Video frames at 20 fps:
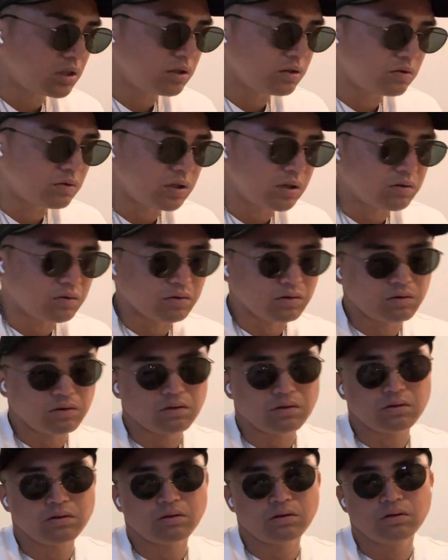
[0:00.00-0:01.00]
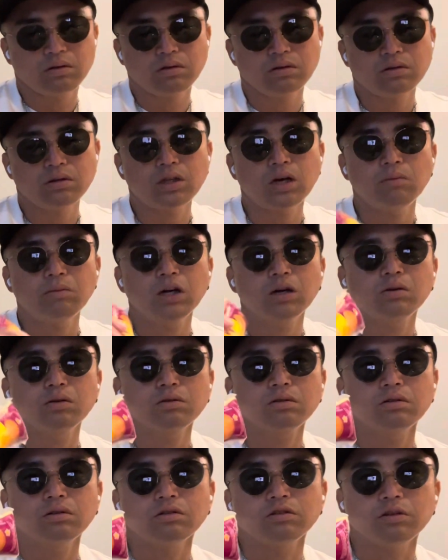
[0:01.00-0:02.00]
んのがこの卵豆
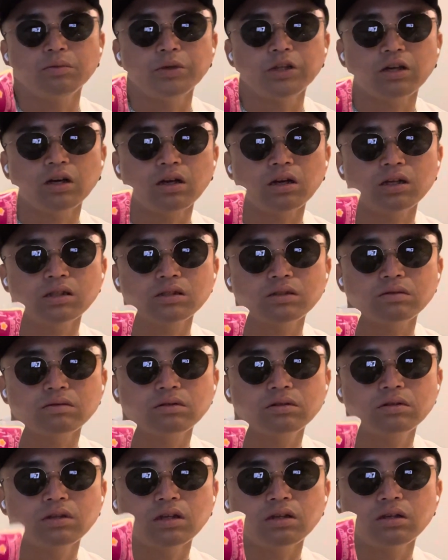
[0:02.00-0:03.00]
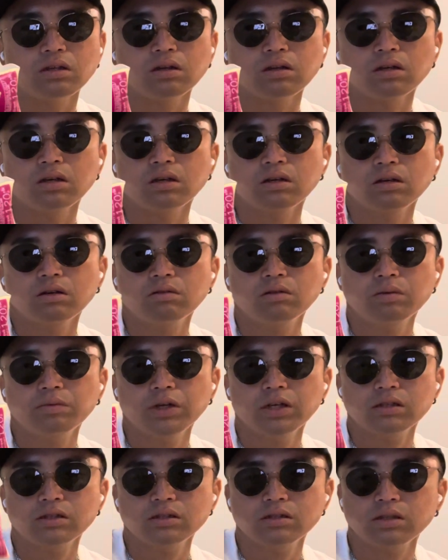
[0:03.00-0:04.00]
腐みたいなやつ売ってんだよねこれも
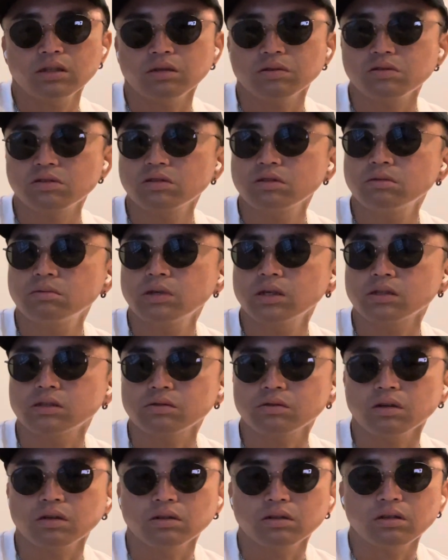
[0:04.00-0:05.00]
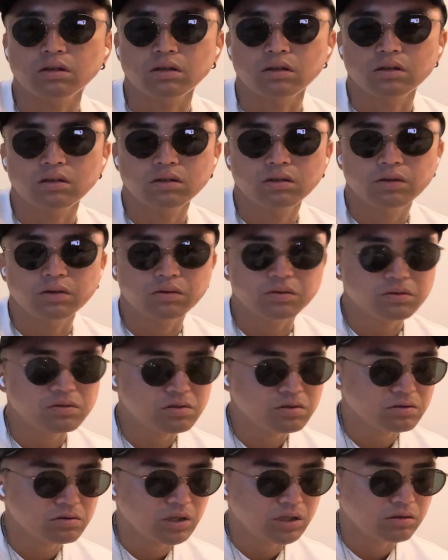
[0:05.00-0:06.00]
安いんだけど10バーツとかあった
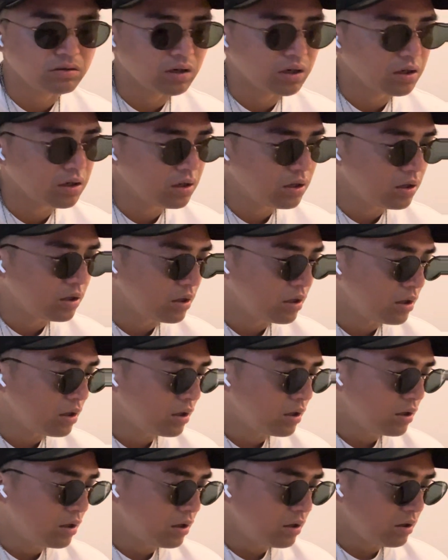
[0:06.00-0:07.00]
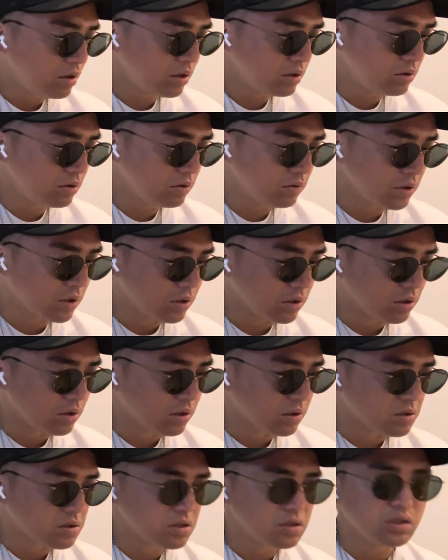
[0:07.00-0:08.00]
40円ぐらいあとはなん
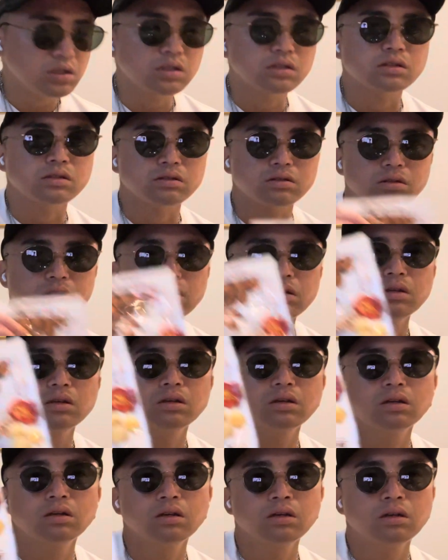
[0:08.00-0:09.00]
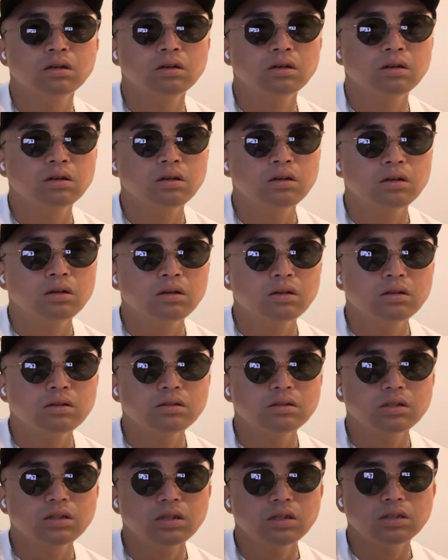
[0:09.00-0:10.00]
かチーズ
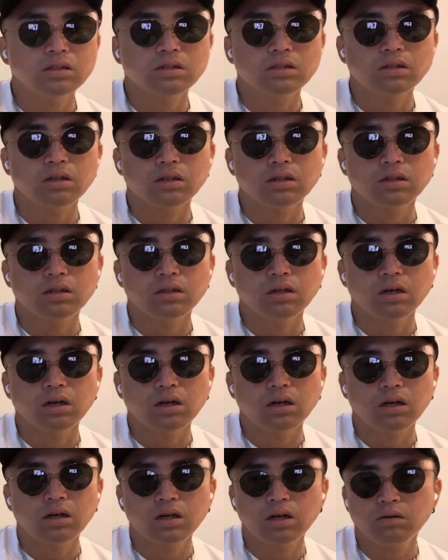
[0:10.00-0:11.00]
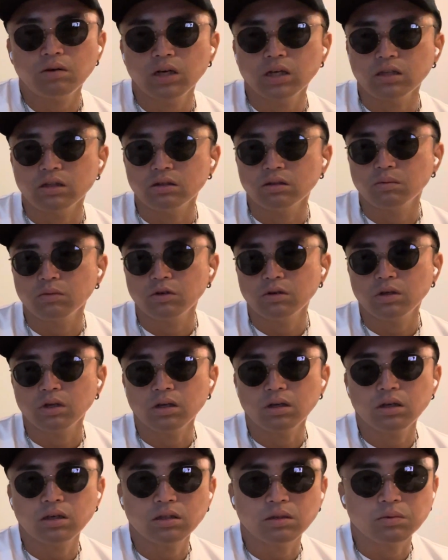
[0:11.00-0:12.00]
チーズ買って赤ワイン飲もうかな
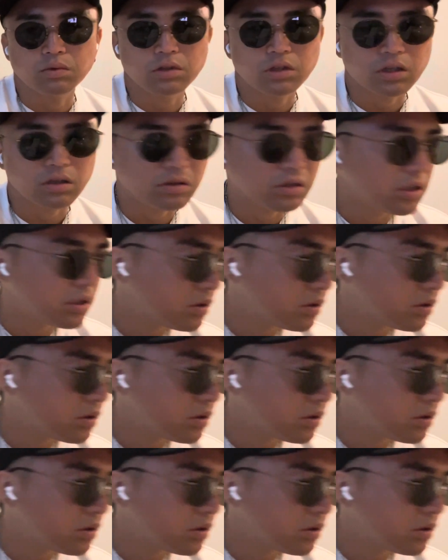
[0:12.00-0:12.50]
と思ったけど結